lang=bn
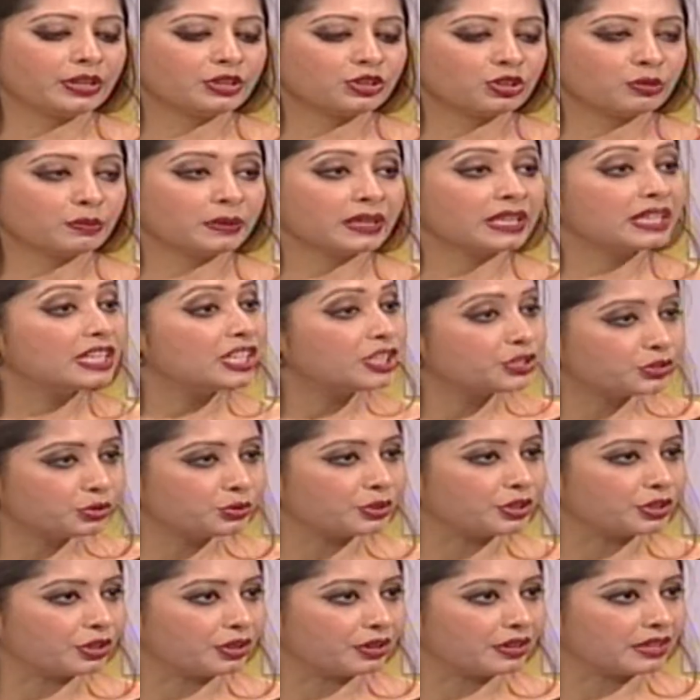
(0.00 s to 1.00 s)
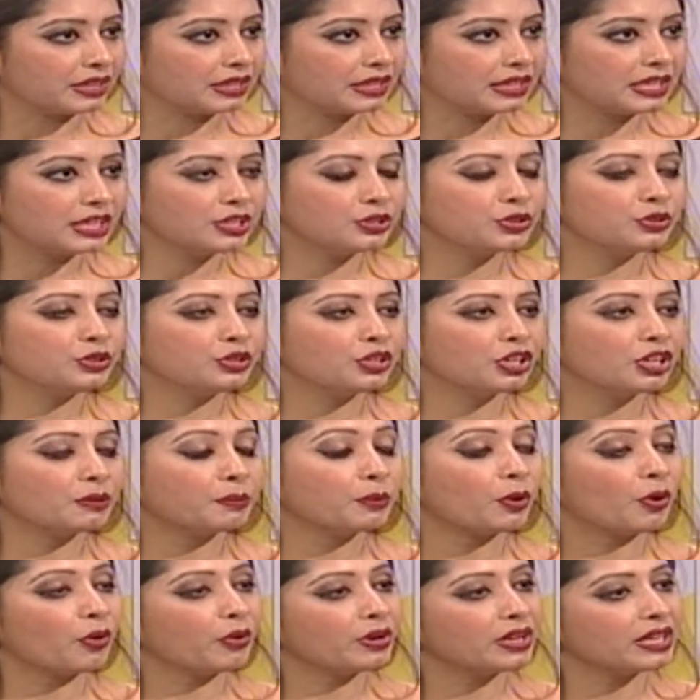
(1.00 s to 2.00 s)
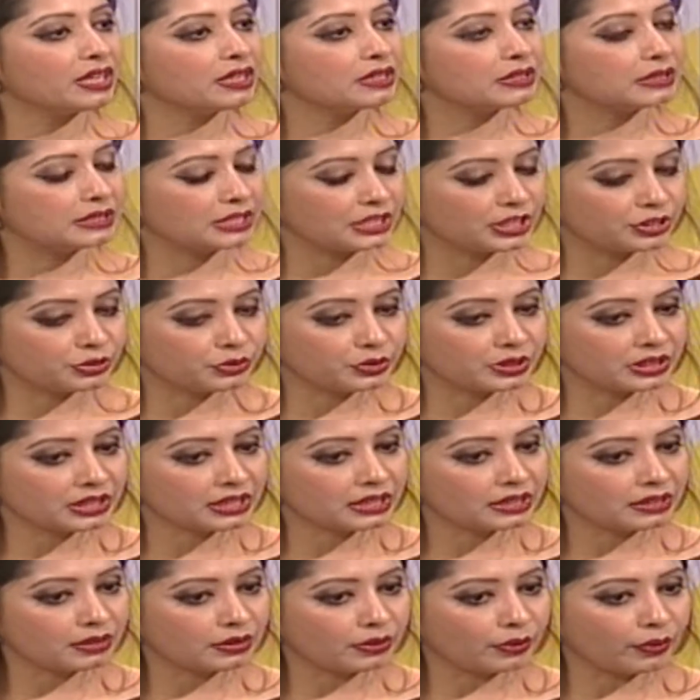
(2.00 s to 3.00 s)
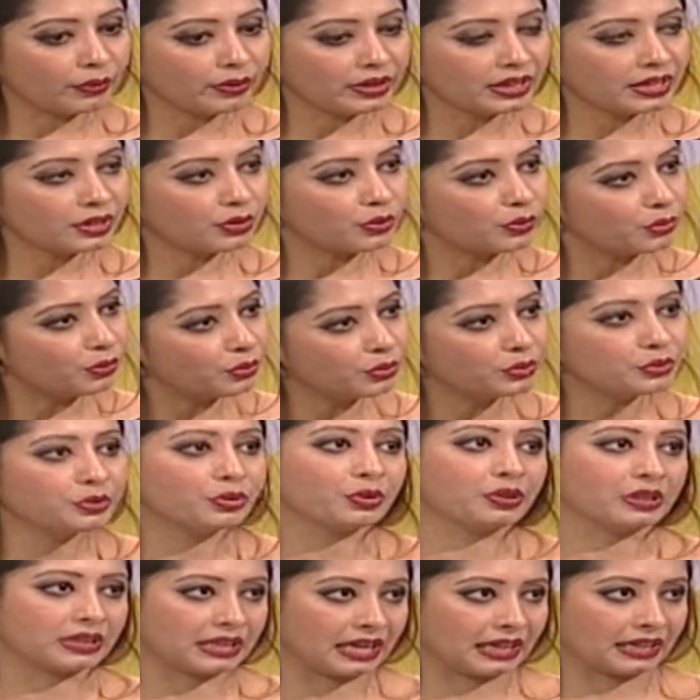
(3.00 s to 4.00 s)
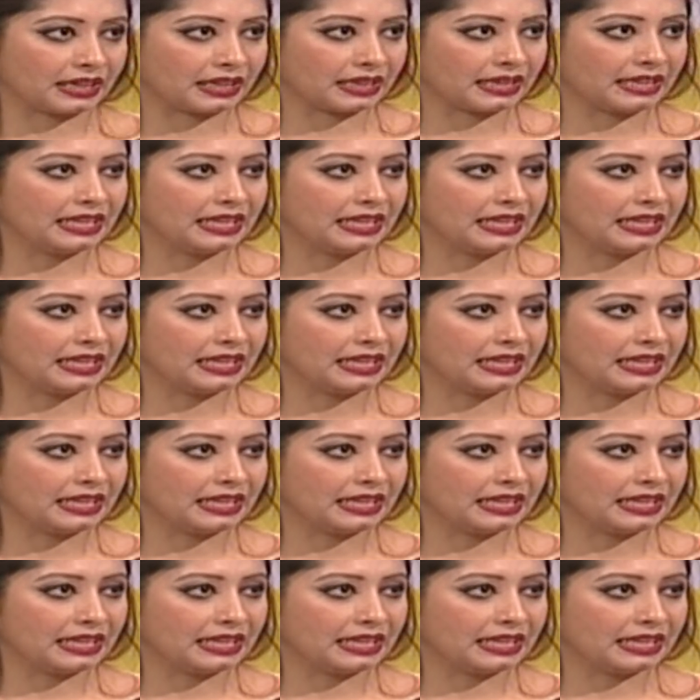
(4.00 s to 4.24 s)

সময় খিচুনি হয় খিচুনি হওয়ার পর অনেক খিচুনিটা অনেকক্ষণ ধরে থাকে